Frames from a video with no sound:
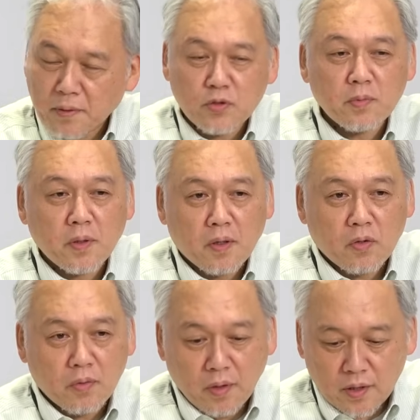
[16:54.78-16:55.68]
あそういう意味では
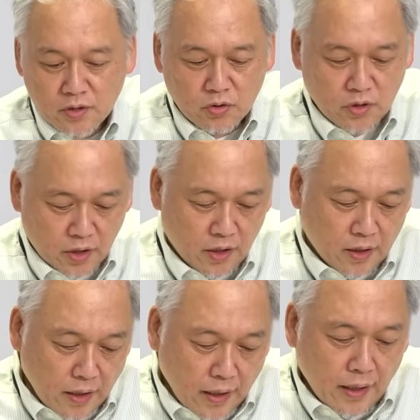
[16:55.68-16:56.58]
これは非常にいい
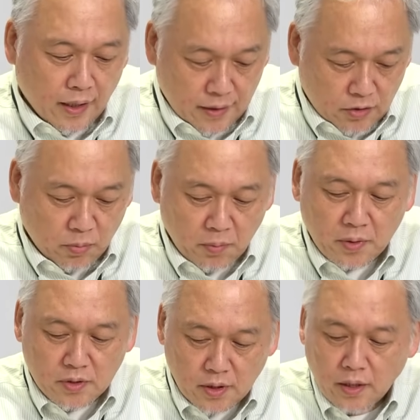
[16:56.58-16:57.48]
かなと思い
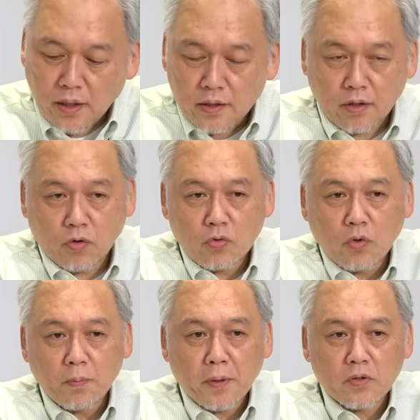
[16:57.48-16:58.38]
ますし、でこの
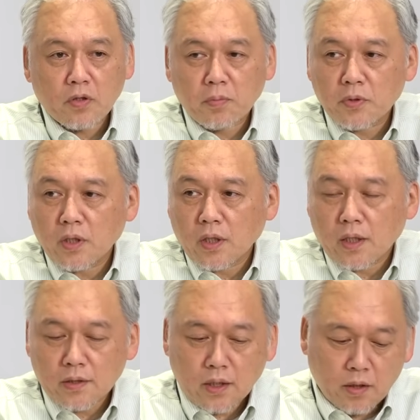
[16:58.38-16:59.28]
コンパクトなボディなが
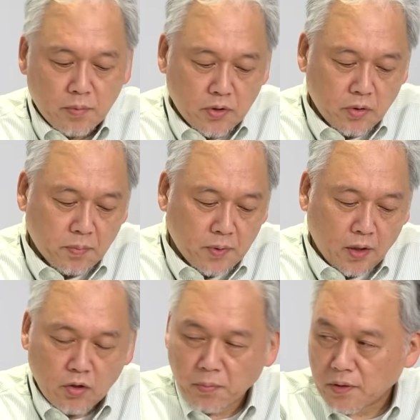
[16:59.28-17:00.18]
らさっき言いましたけど
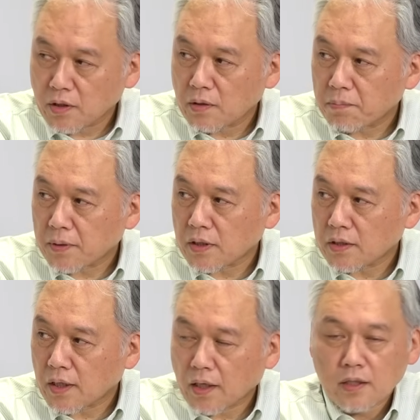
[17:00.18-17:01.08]
大容量の
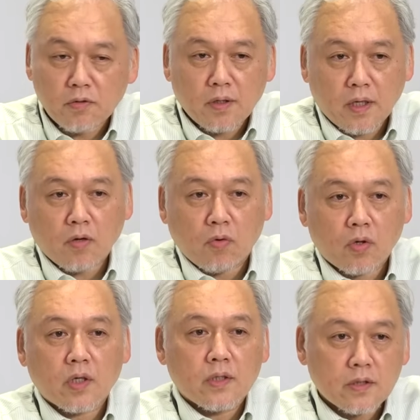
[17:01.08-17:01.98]
バッテリーでかいのは結構大
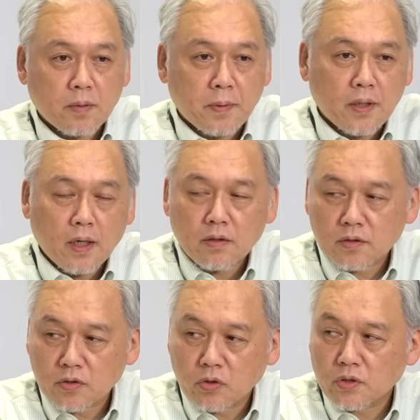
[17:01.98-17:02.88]
きいです。やっぱり長く
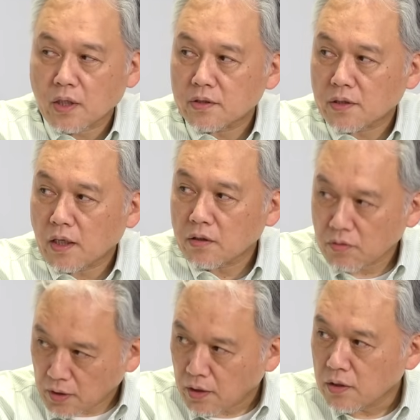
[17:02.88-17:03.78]
長時間使える
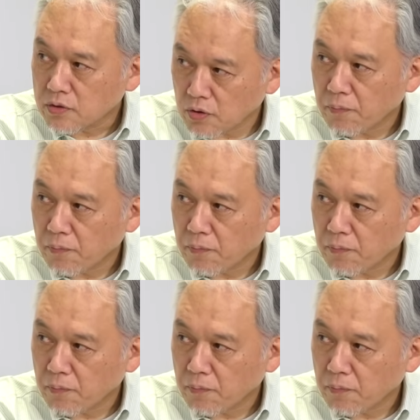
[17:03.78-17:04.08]
のはそ